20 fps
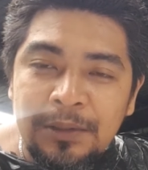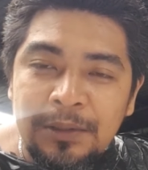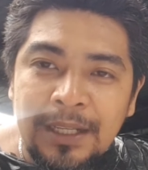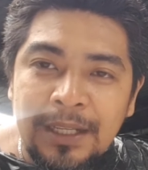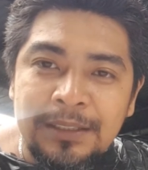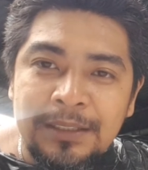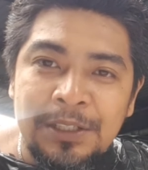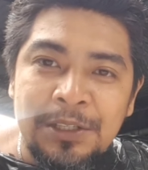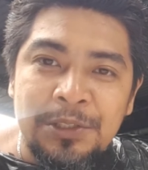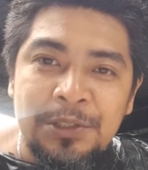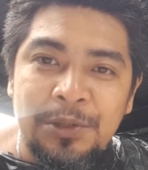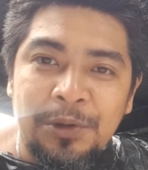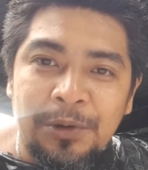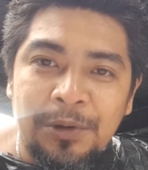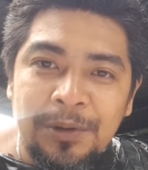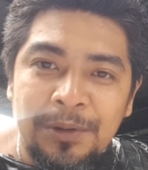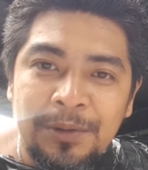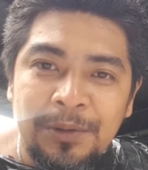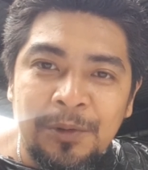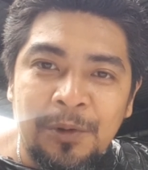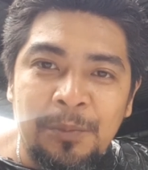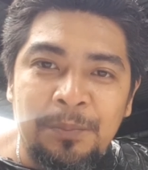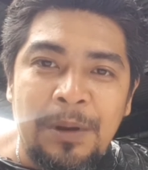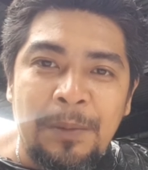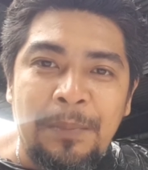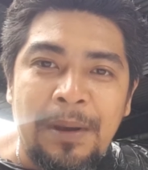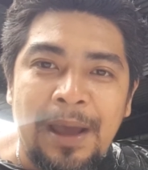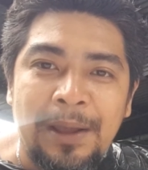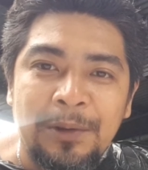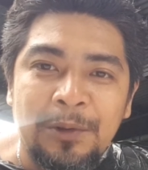ko na si Jong kung
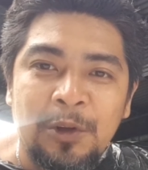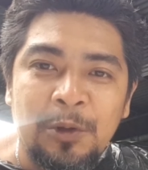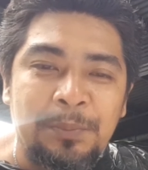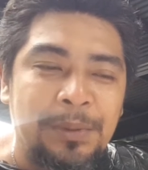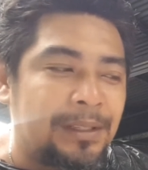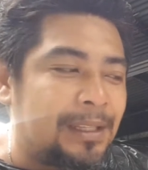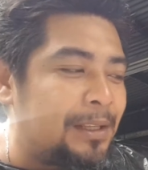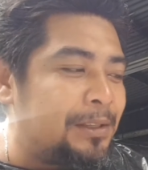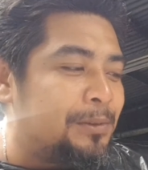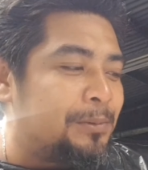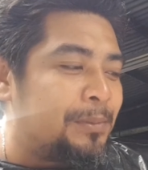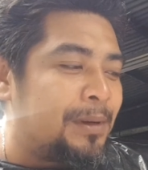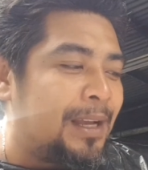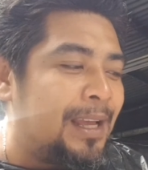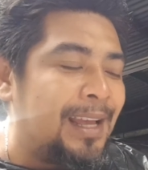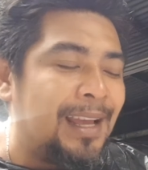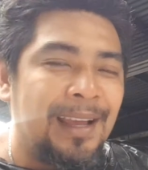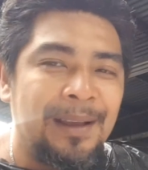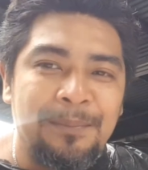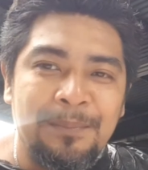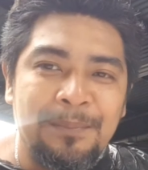paano gupitan yung mga